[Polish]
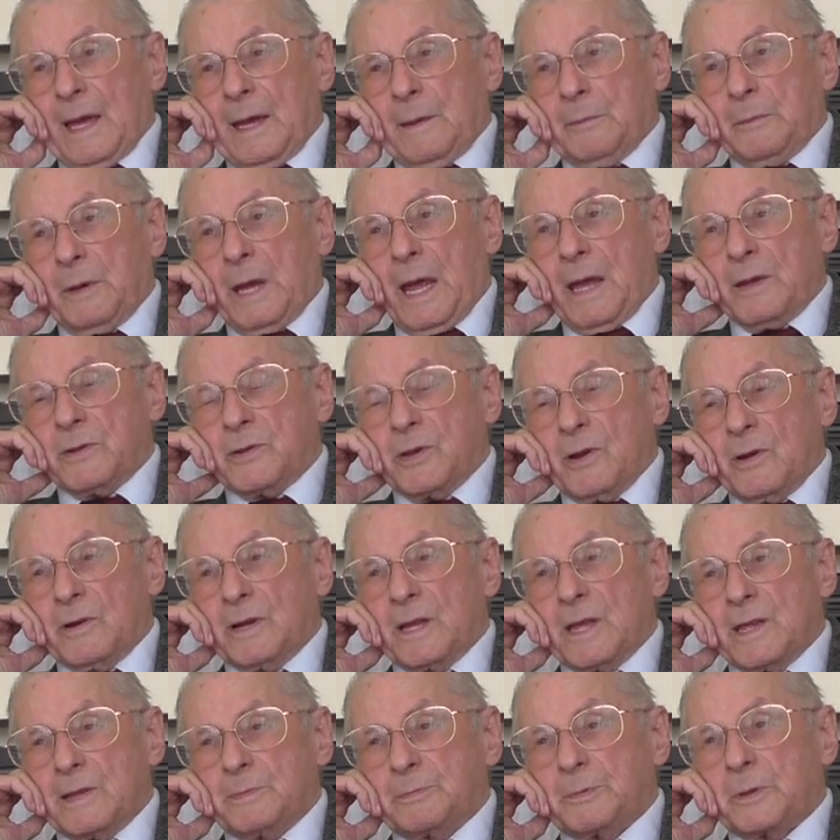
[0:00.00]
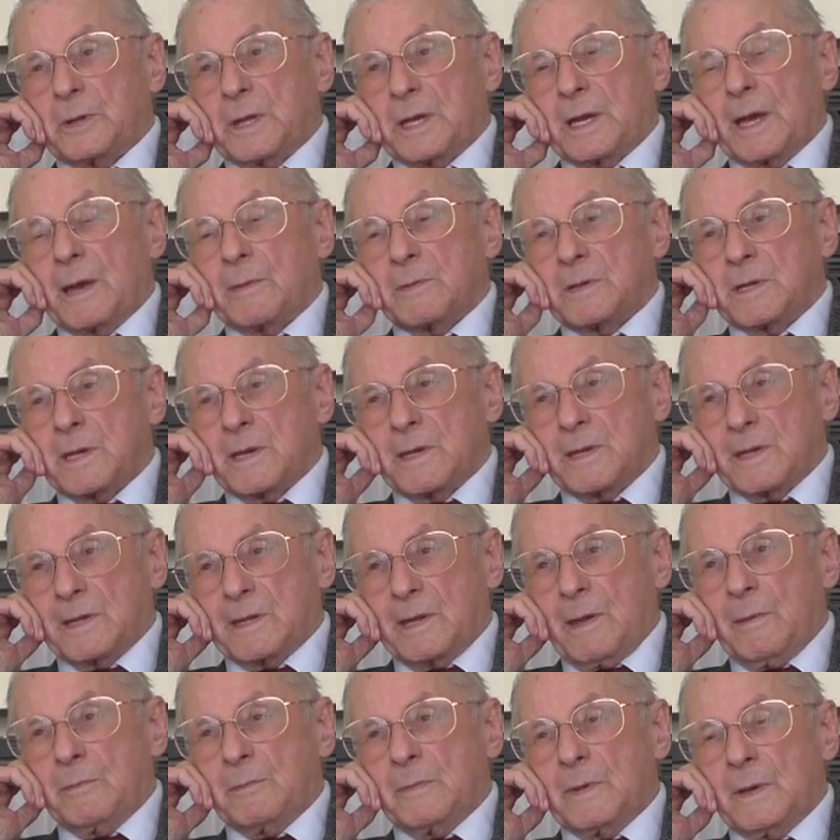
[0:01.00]
bo ja ciągle spotykam się z
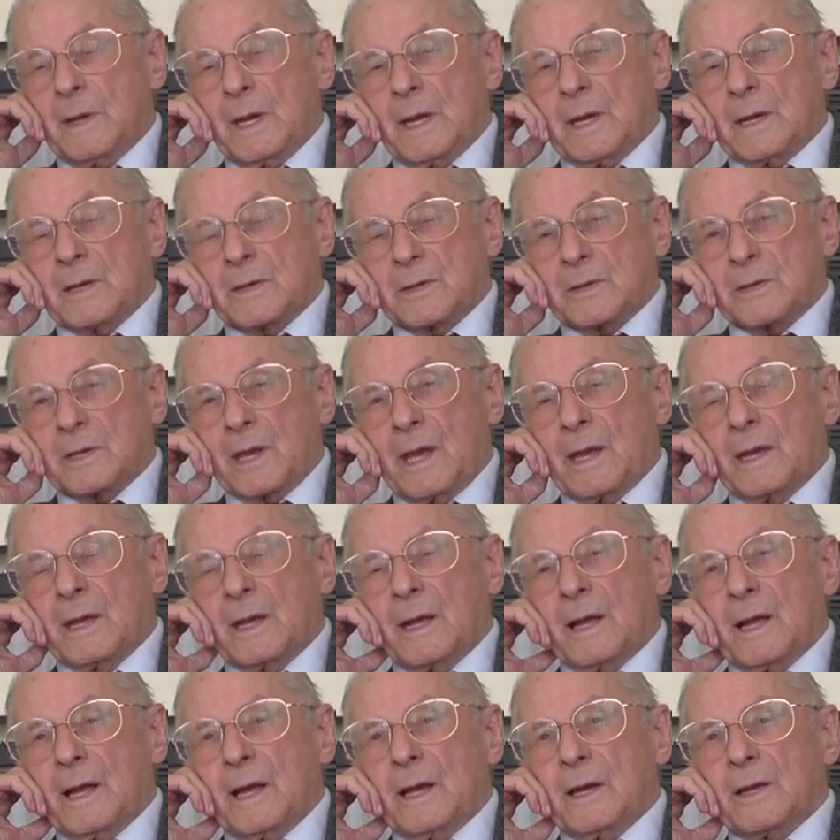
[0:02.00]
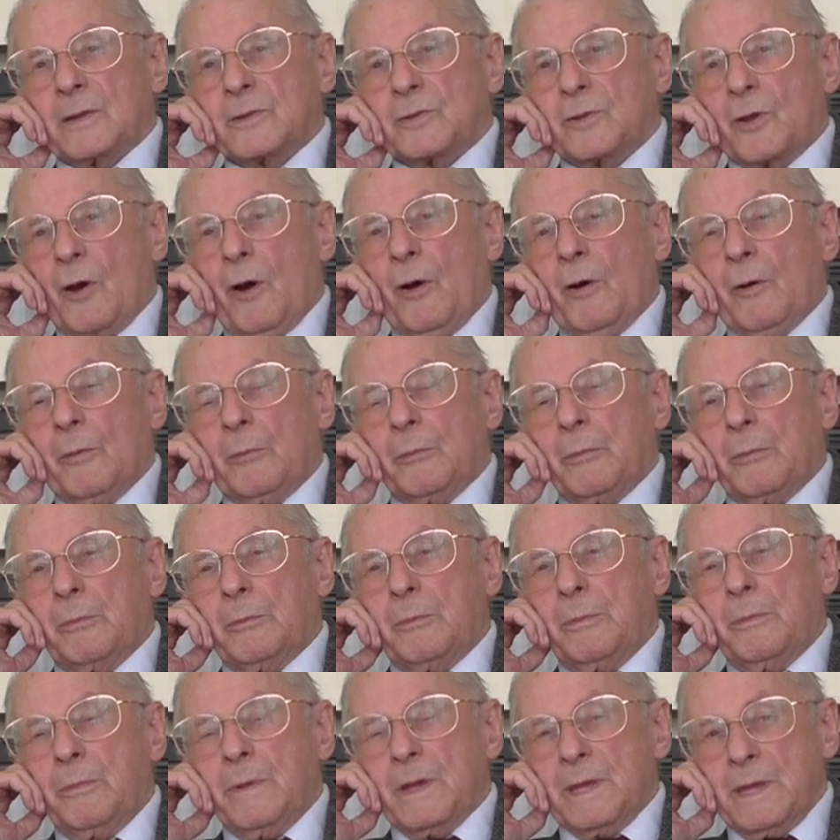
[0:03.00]
tym, że to
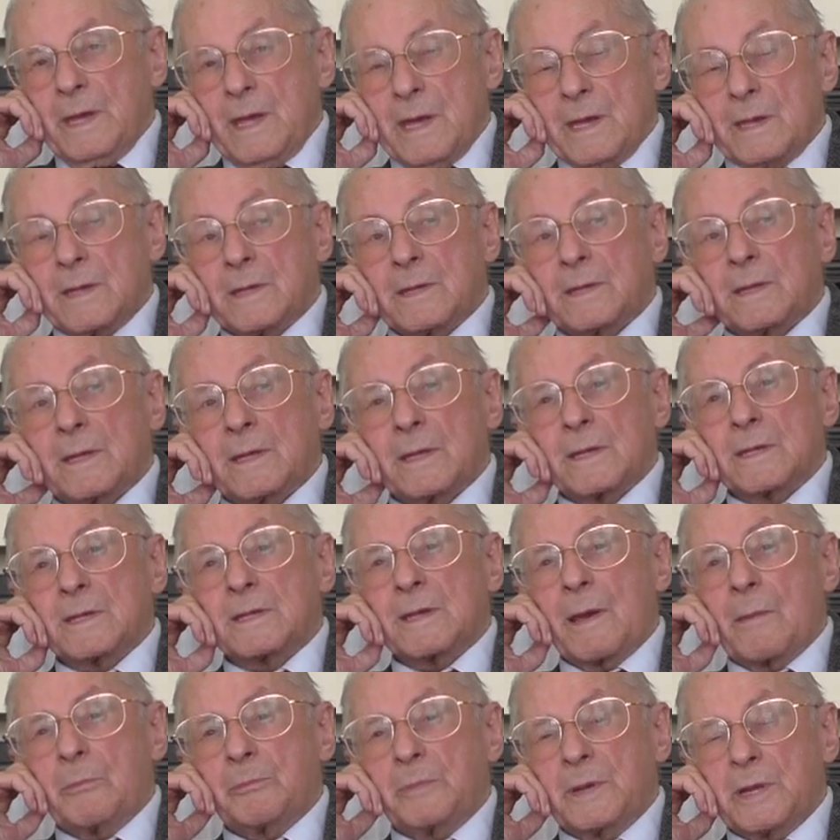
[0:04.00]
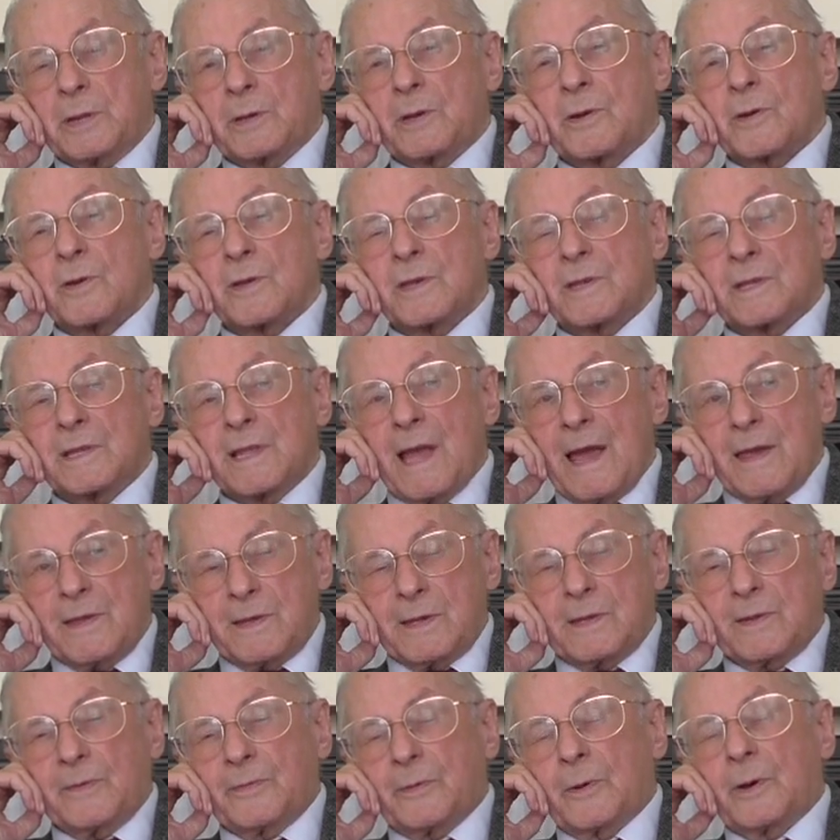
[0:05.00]
jest
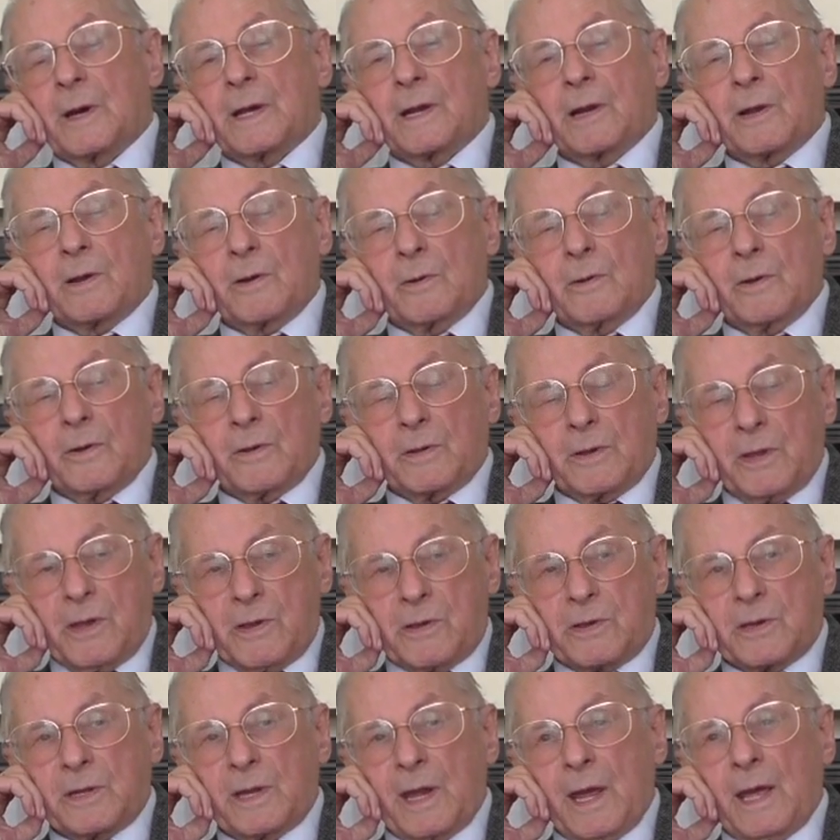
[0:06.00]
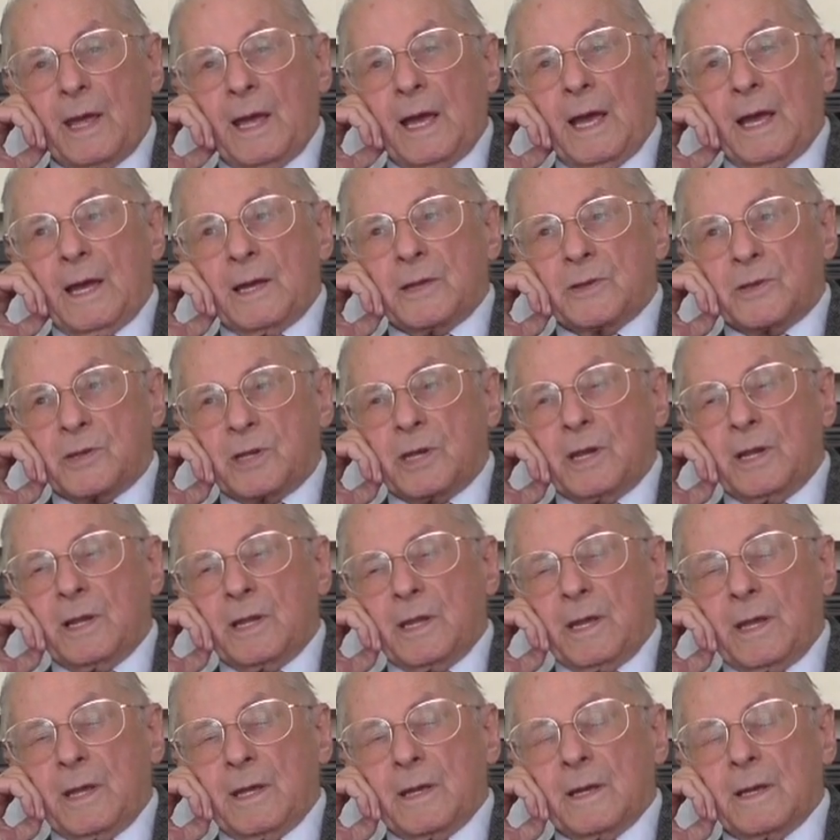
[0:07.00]
zabytkoznawstwo archeologiczne,
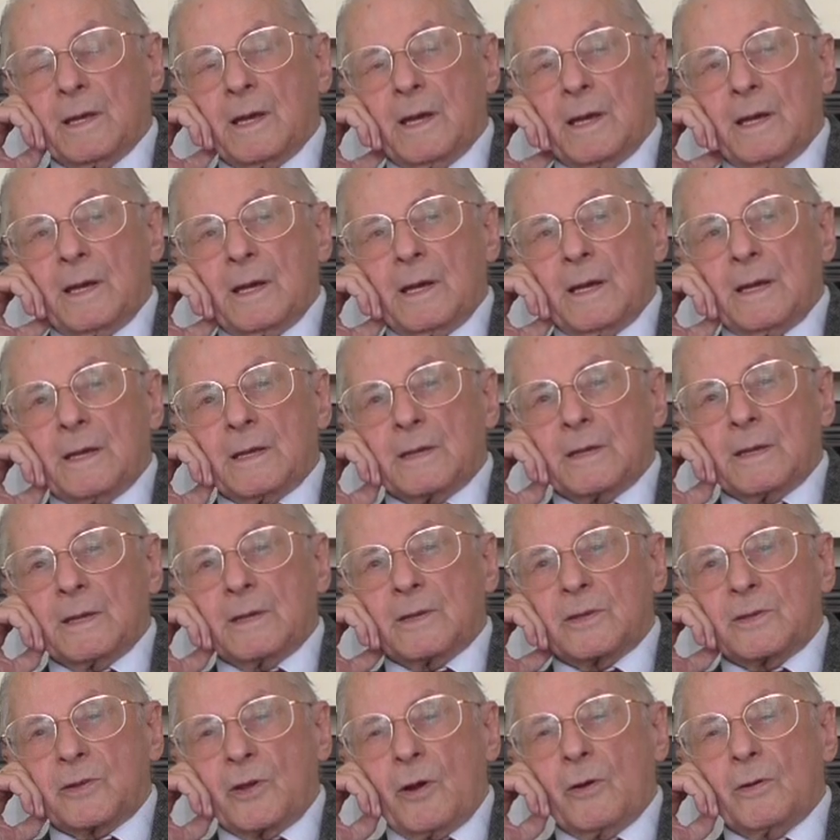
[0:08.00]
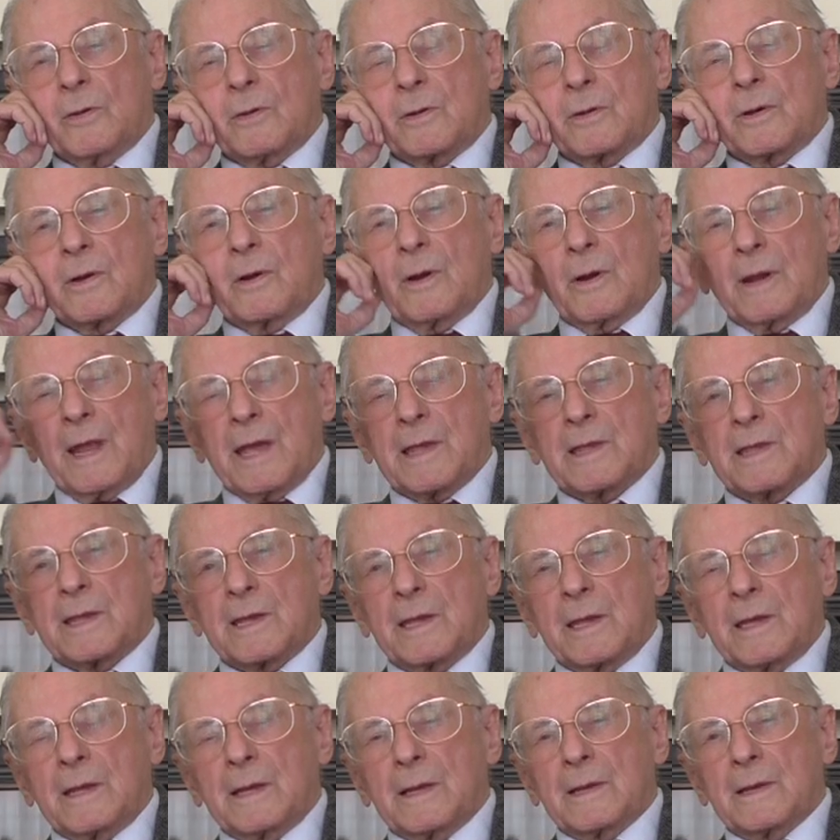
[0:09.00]
czyli są
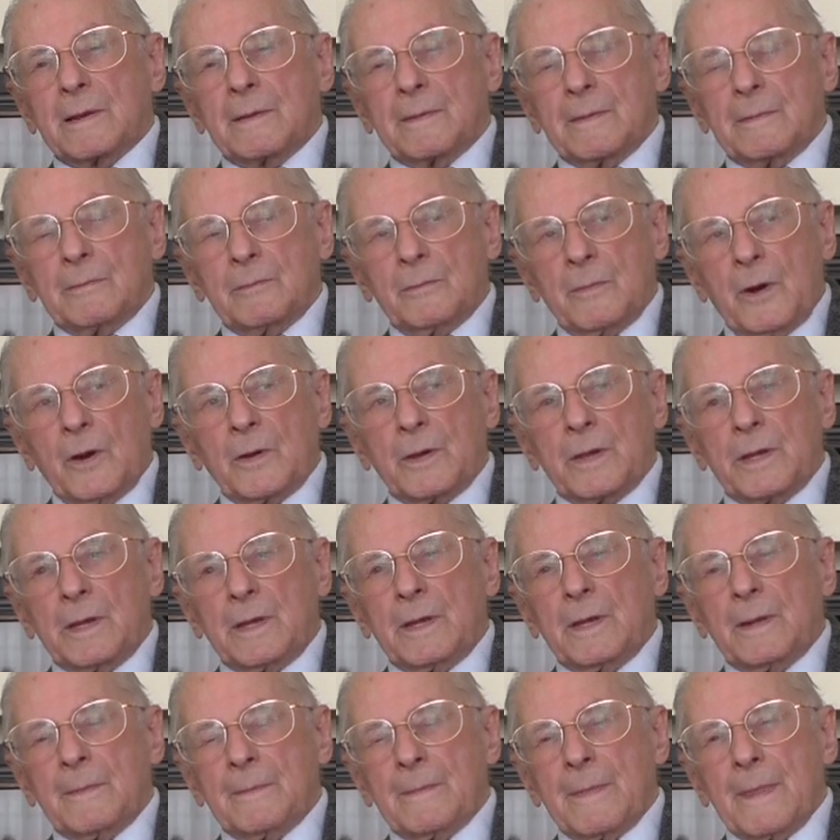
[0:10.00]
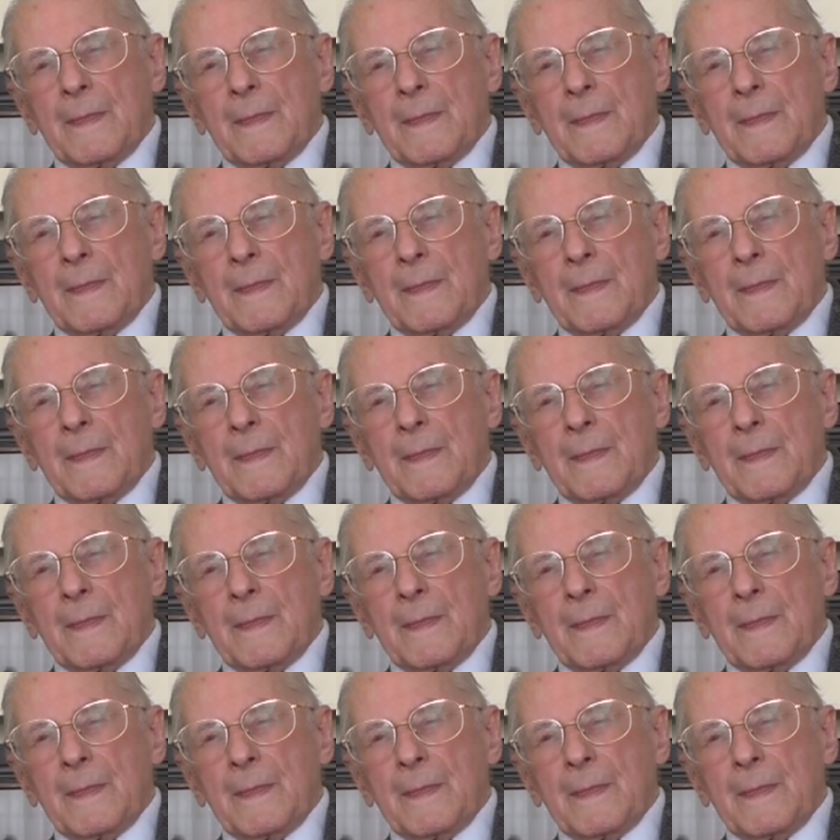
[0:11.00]
koledzy moi,